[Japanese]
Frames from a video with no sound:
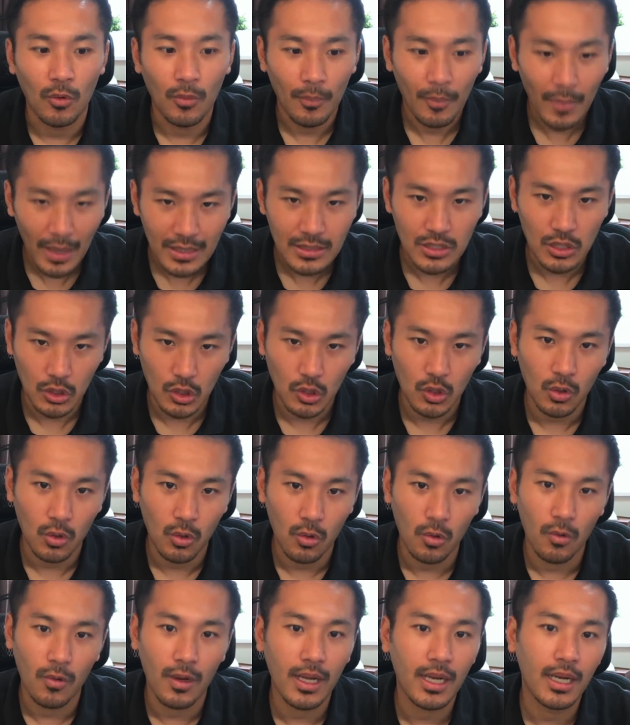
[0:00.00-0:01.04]
まあちょっとこ
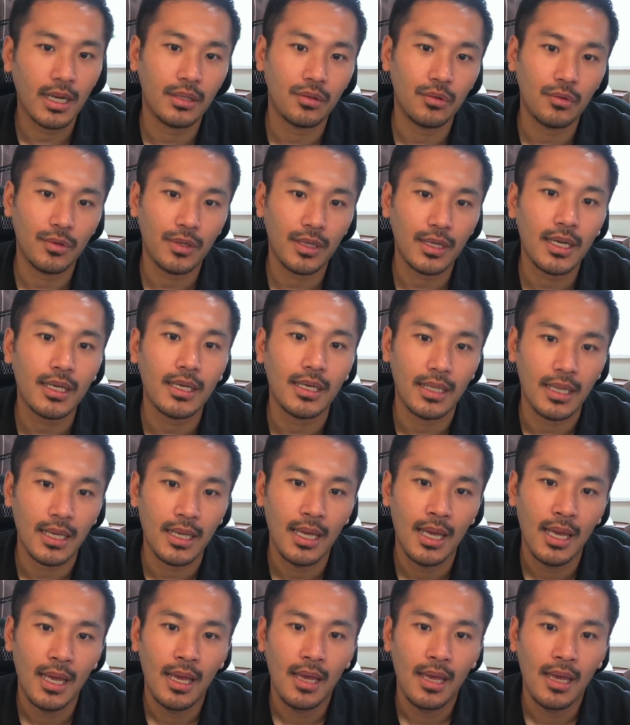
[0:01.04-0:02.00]
こは可能な限り、